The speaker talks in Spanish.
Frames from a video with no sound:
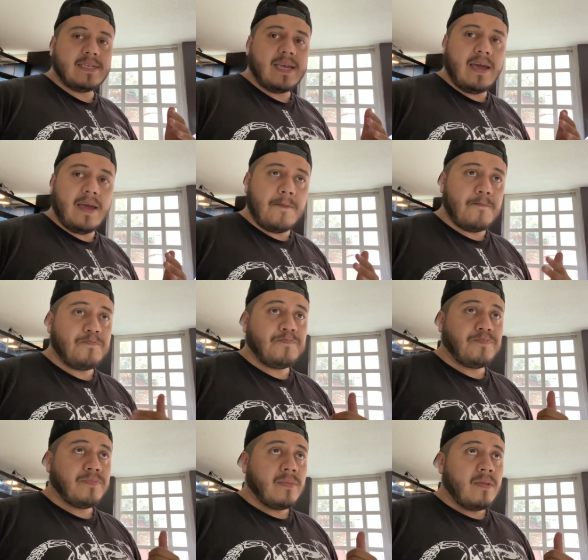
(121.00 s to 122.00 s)
que,
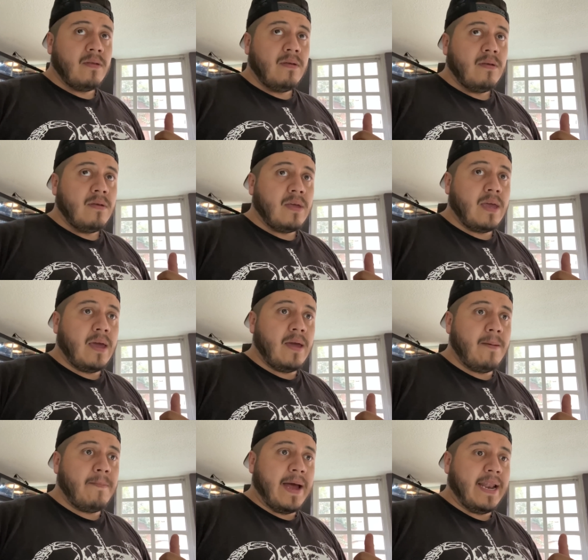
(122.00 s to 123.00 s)

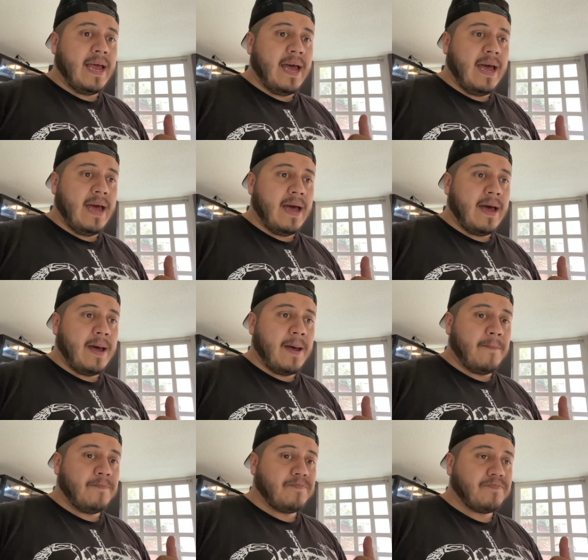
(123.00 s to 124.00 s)
que van
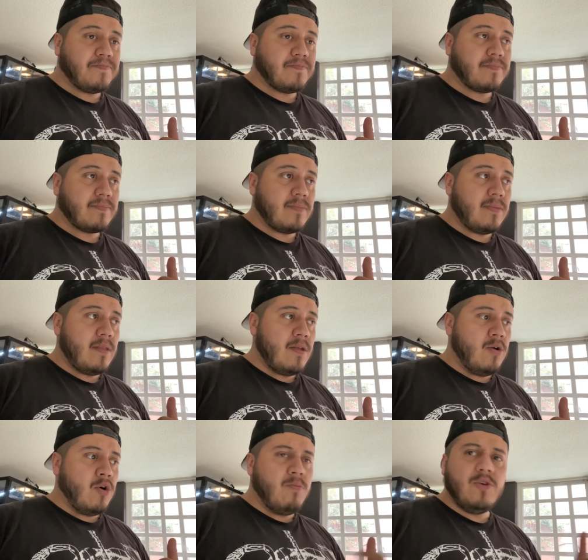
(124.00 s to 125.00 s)
a,
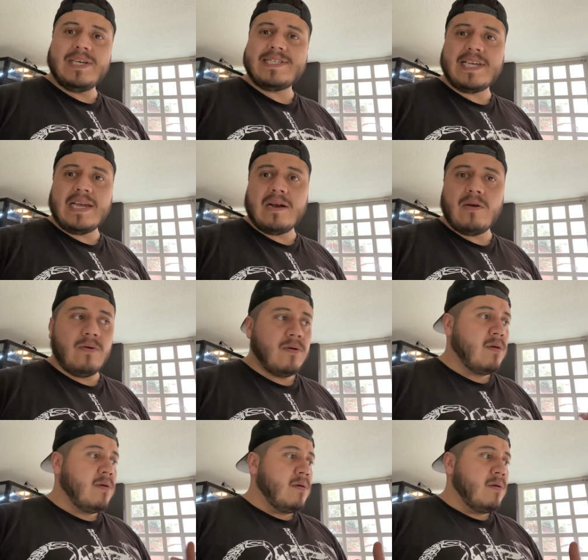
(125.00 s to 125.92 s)
¿cómo decirlo?